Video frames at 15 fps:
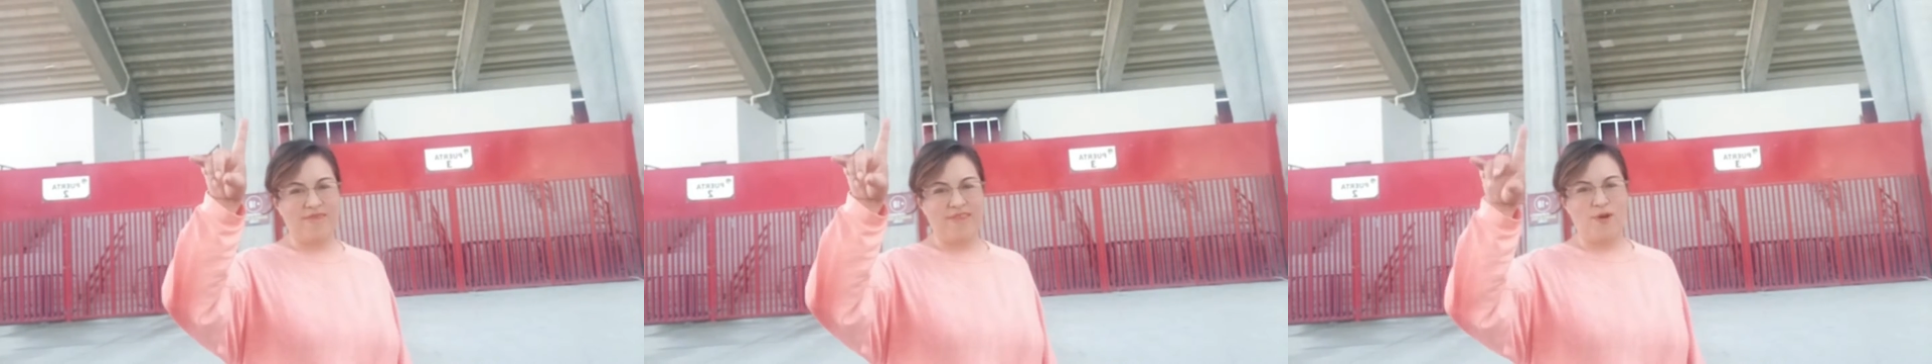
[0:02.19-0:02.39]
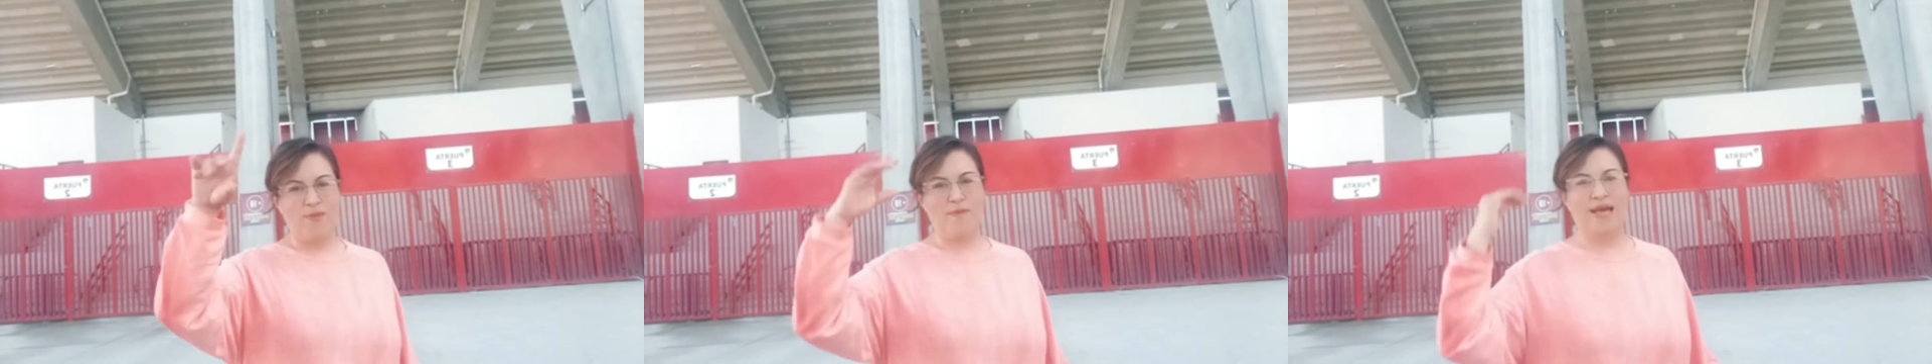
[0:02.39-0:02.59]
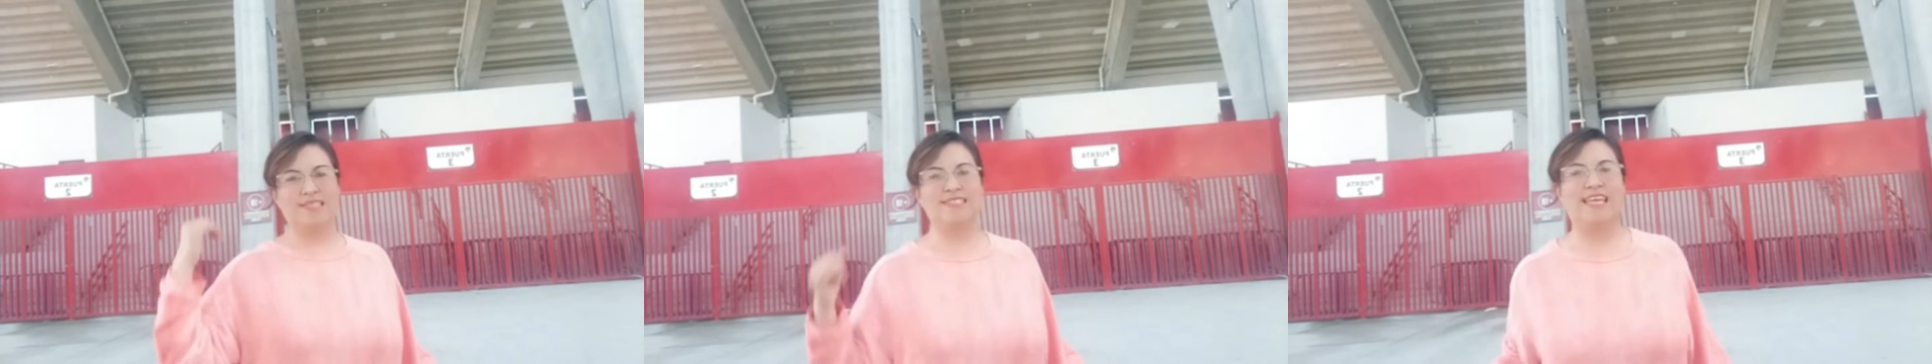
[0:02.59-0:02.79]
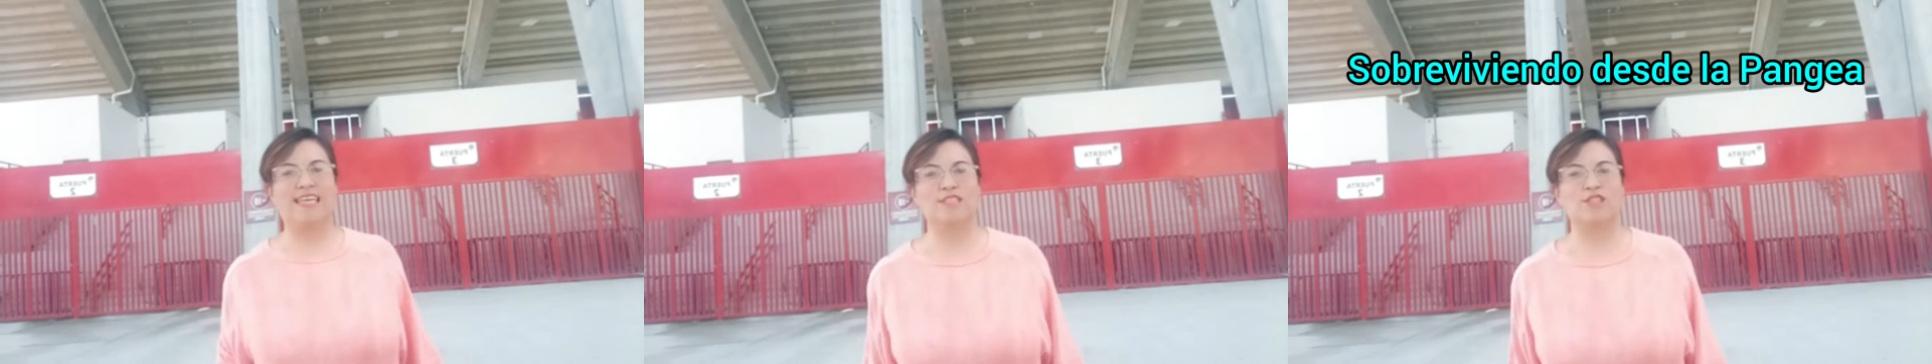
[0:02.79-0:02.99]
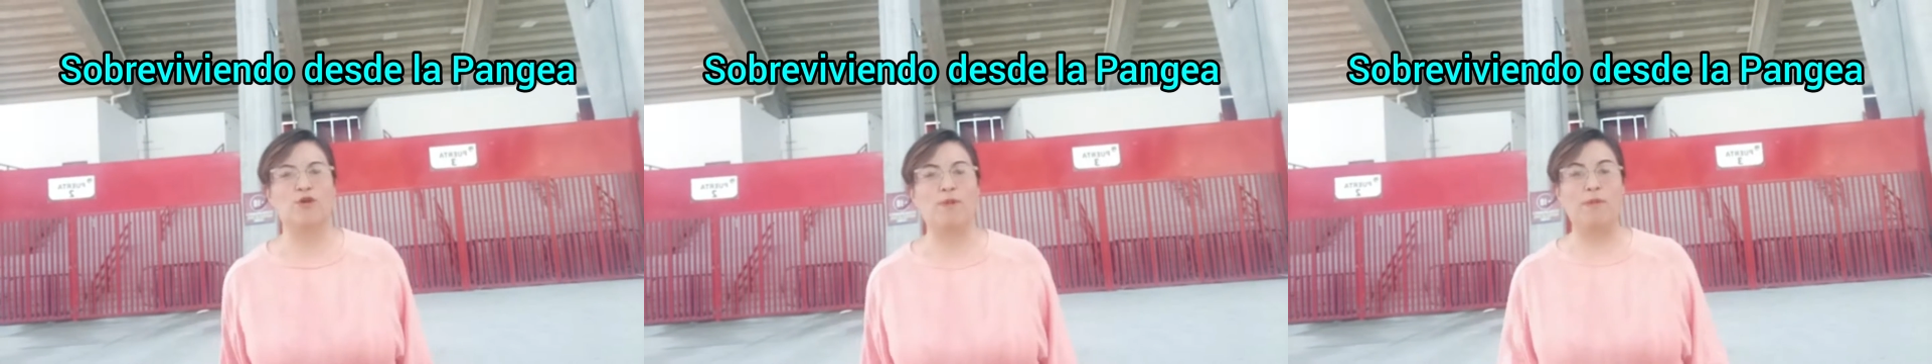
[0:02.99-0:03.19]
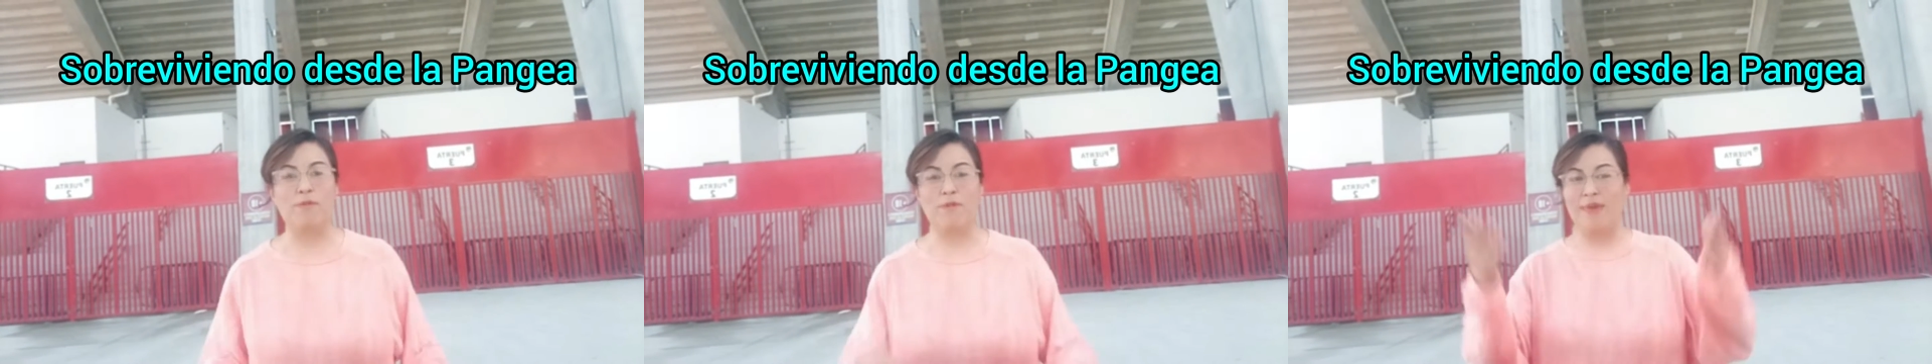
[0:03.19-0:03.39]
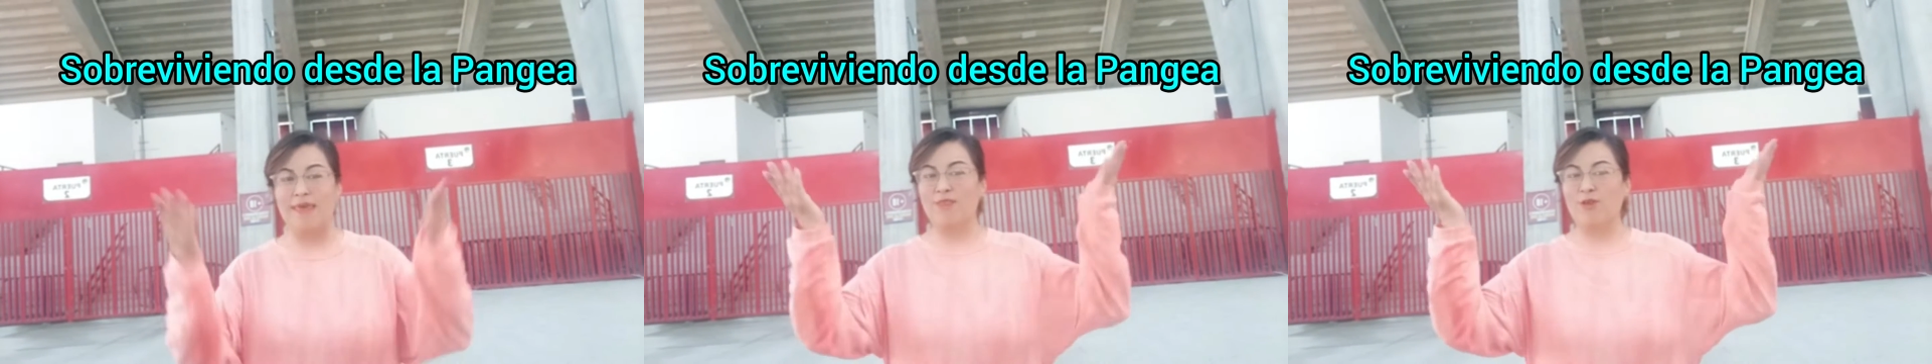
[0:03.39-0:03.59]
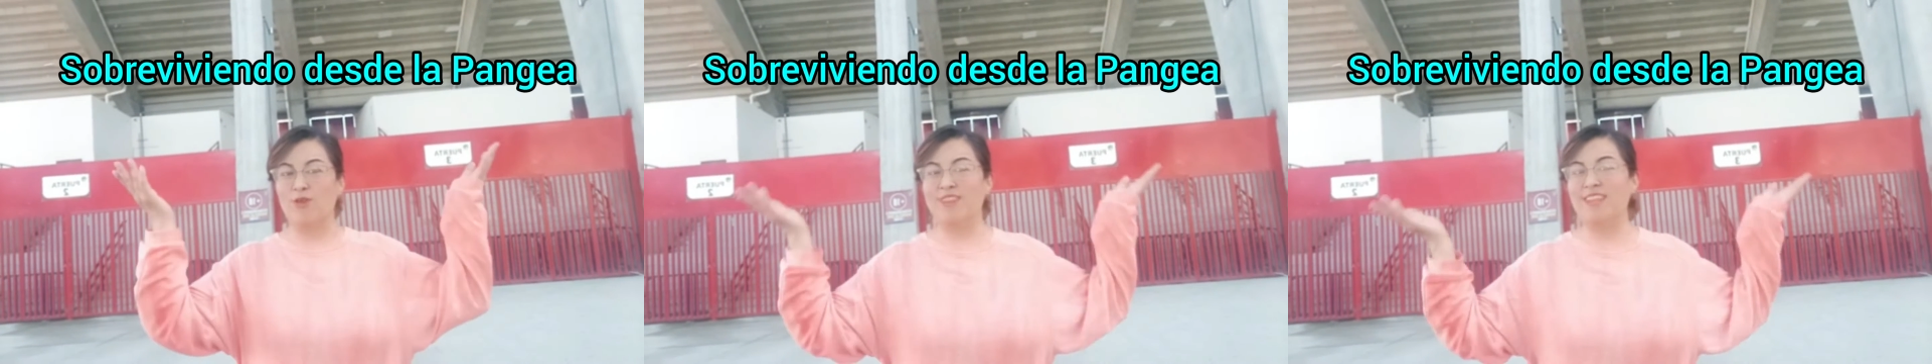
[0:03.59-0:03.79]
video más de
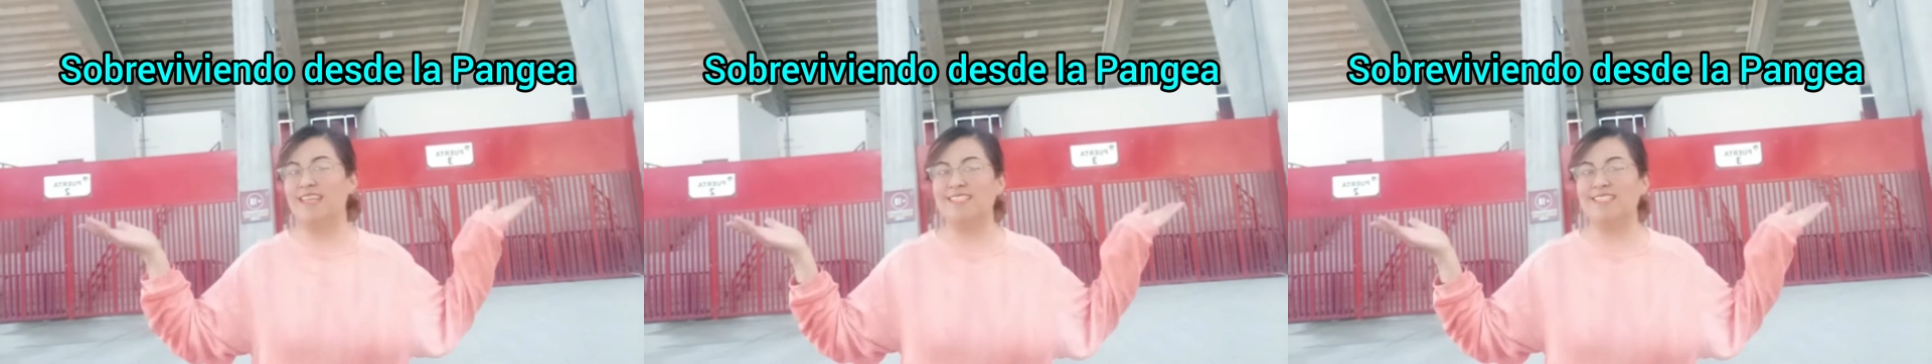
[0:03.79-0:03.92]
Sobreviviendo